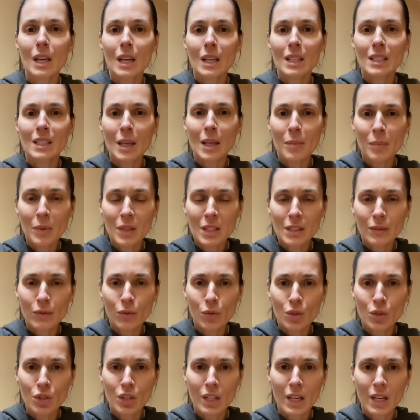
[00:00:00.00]

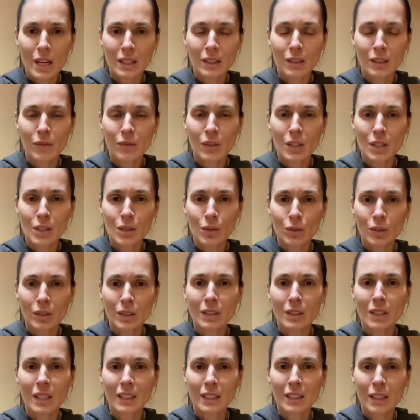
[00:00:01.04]
Записываю же я это видео
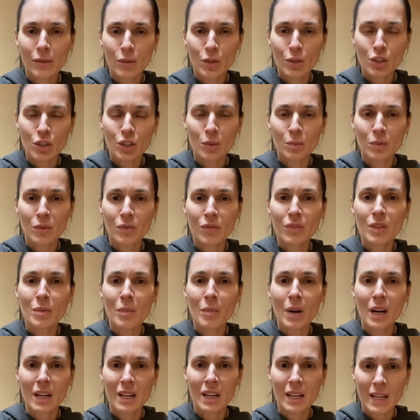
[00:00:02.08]
для того, чтобы вы
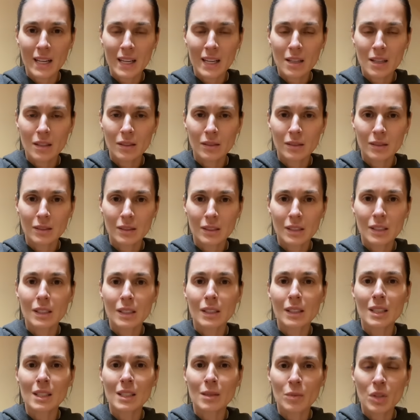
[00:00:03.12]
могли
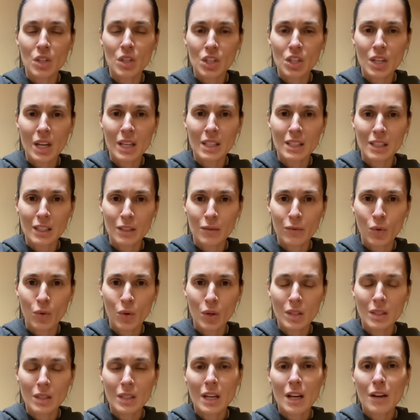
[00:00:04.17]
размещать
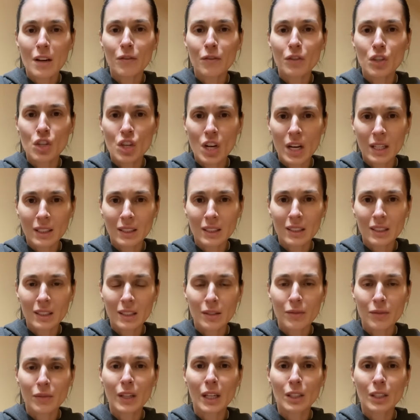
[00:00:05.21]
его в чатах,
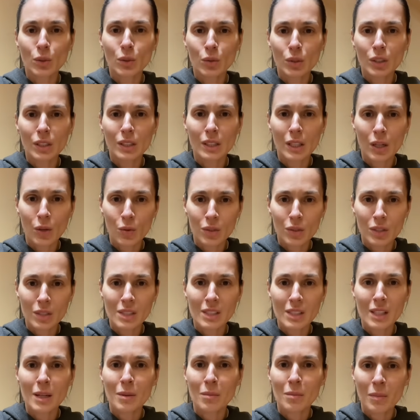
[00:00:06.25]
в которых
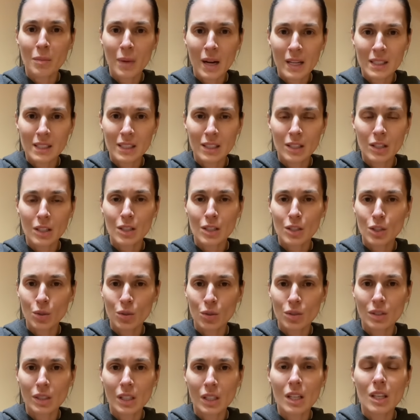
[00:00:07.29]
находятся матери,
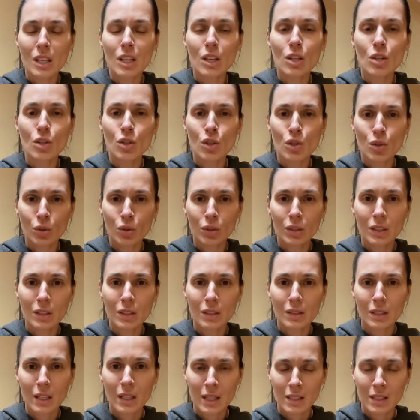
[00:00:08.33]
сестры и жены
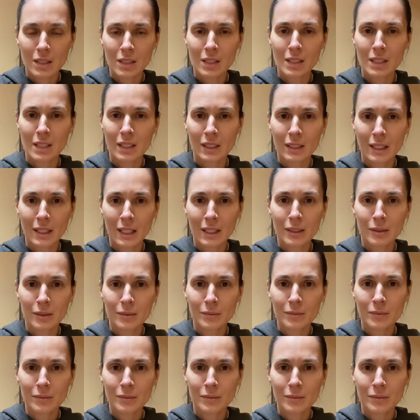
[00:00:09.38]
этих солдат.